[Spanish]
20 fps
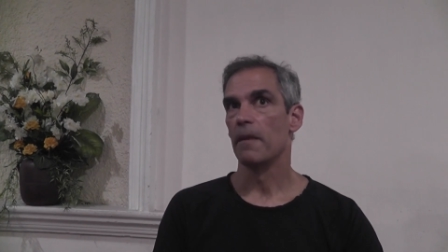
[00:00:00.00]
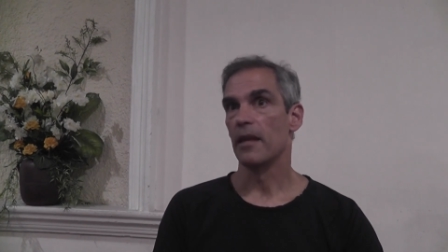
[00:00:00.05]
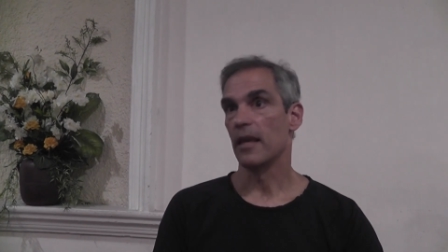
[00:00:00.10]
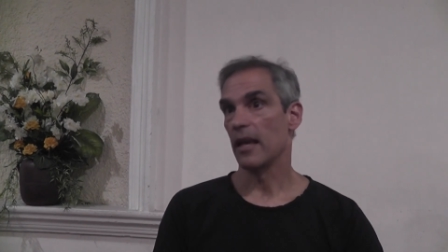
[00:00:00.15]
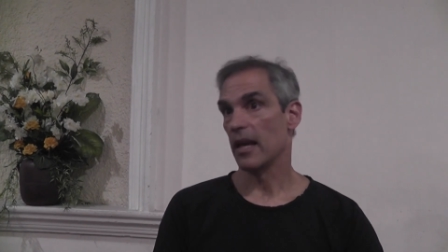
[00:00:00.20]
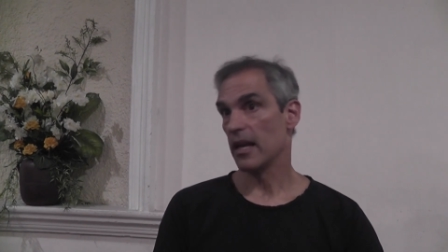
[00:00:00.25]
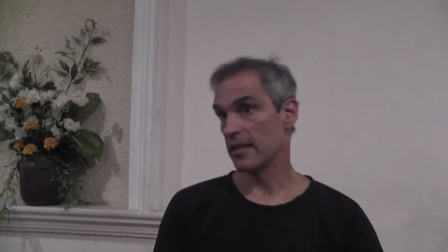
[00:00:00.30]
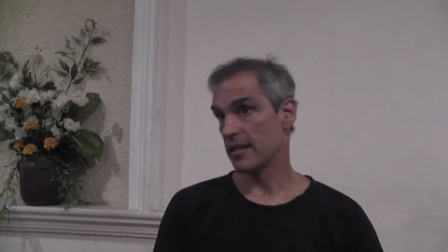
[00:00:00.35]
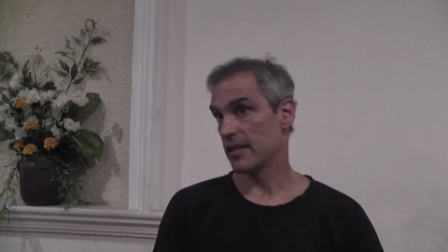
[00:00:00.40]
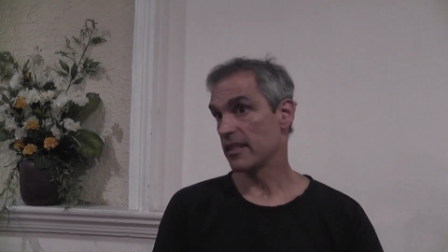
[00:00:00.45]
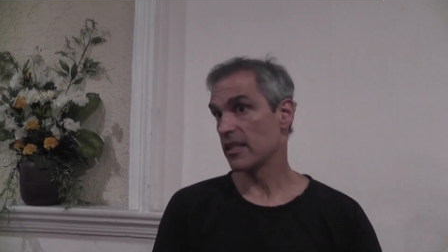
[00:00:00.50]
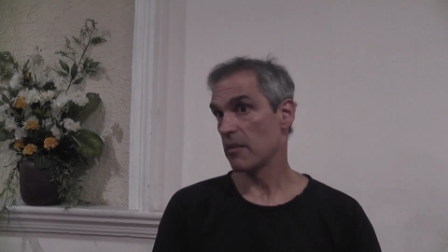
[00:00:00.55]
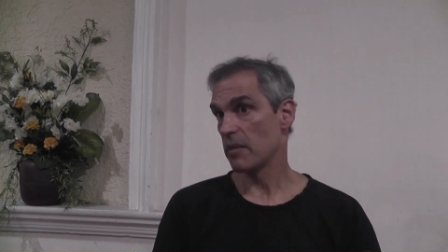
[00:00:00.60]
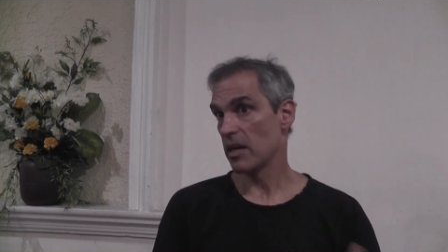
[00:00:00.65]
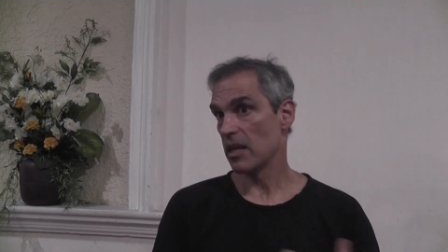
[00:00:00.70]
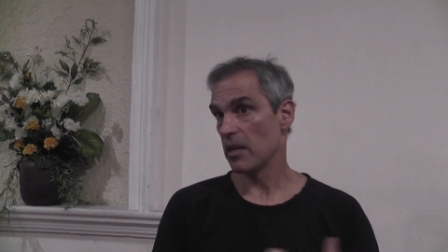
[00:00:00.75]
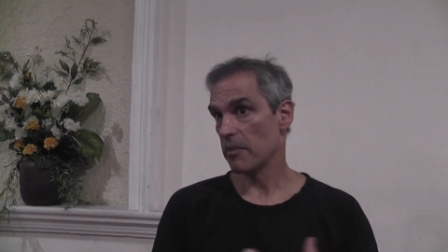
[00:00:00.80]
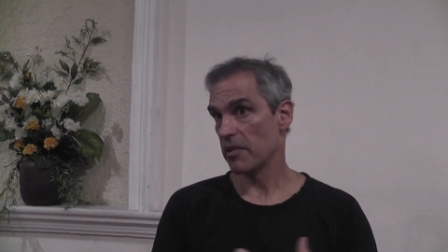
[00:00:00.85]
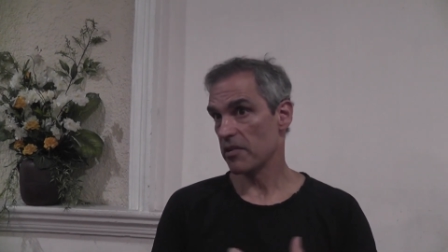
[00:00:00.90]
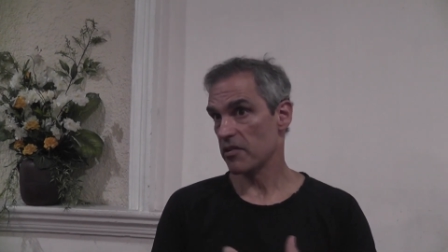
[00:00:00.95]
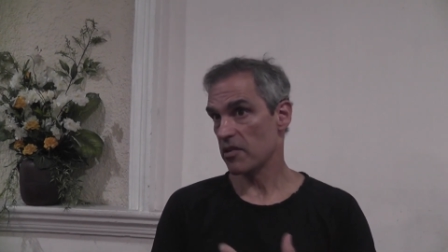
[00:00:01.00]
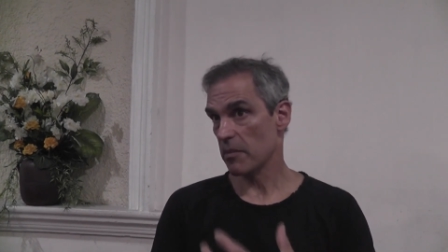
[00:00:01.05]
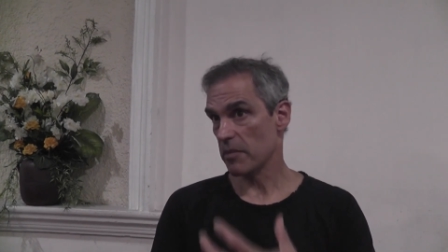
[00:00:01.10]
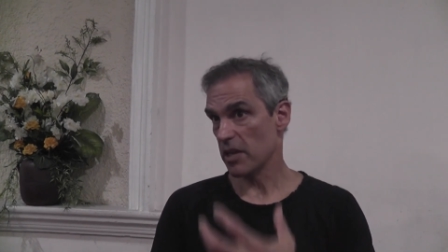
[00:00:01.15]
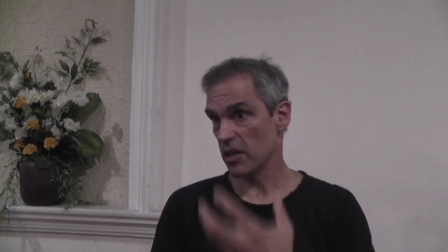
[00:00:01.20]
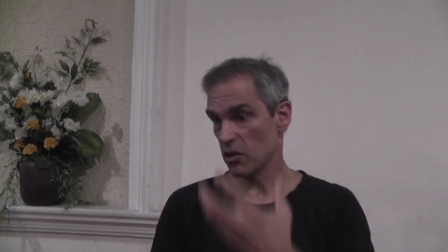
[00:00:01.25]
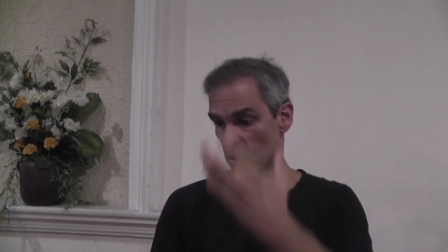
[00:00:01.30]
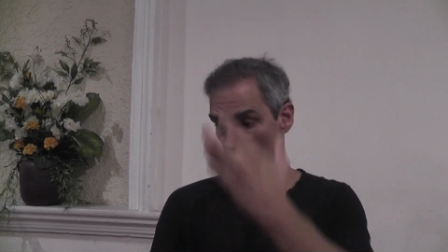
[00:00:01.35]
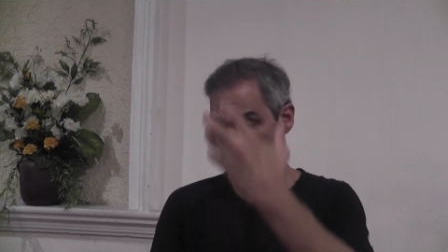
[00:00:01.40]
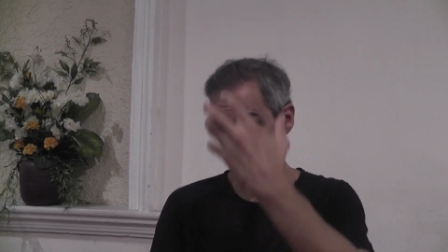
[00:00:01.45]
que es el sistema de
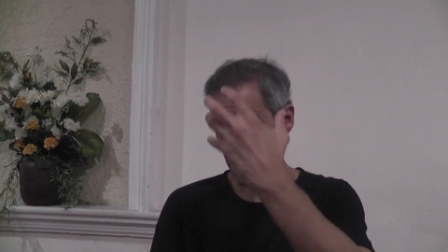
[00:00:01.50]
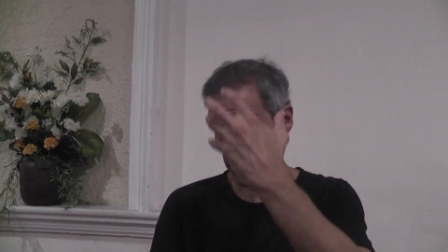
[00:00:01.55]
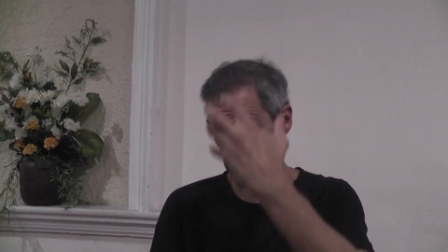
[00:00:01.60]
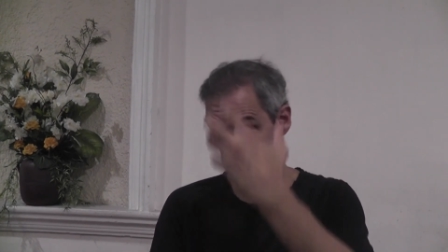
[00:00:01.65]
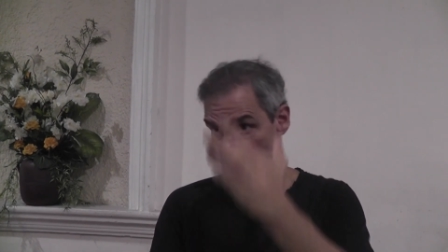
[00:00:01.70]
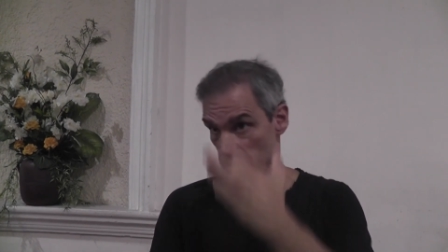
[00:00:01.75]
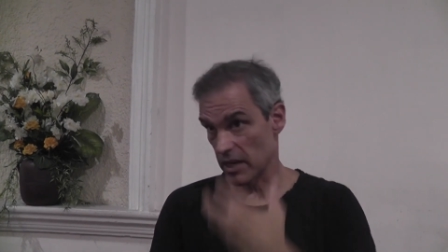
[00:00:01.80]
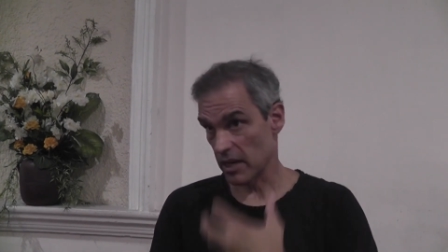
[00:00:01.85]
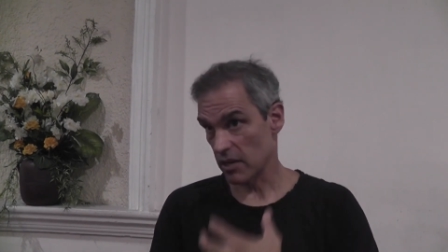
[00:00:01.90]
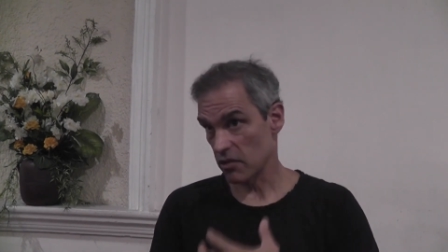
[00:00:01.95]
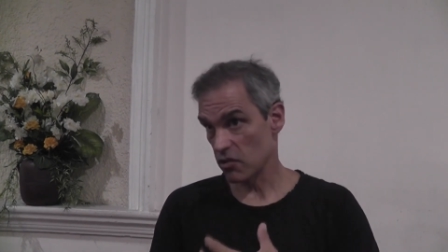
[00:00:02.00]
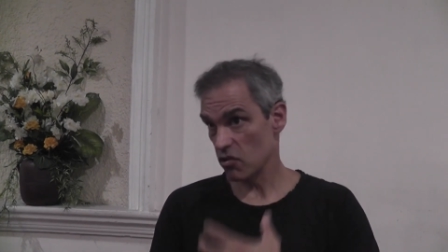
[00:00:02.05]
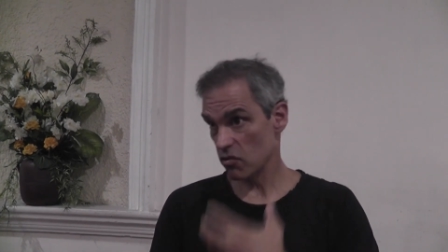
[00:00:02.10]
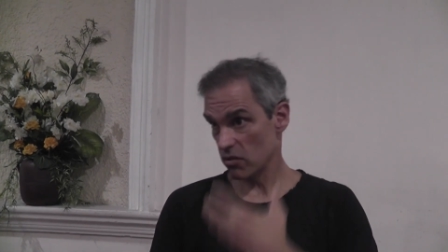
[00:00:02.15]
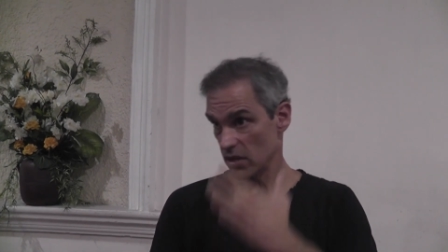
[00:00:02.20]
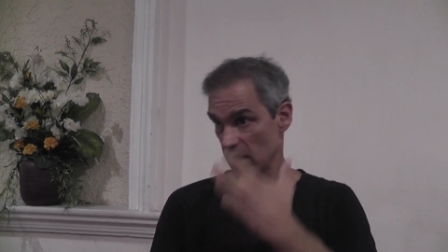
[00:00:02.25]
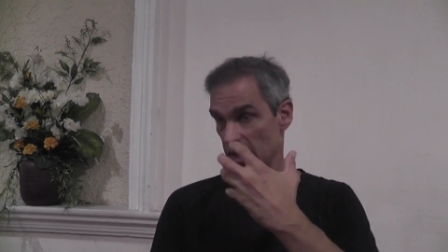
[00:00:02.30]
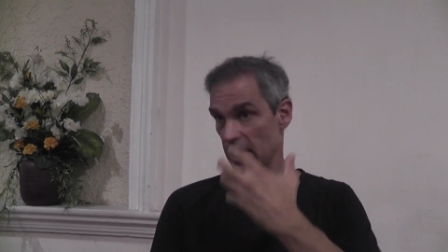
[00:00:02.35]
pensamientos de la separación,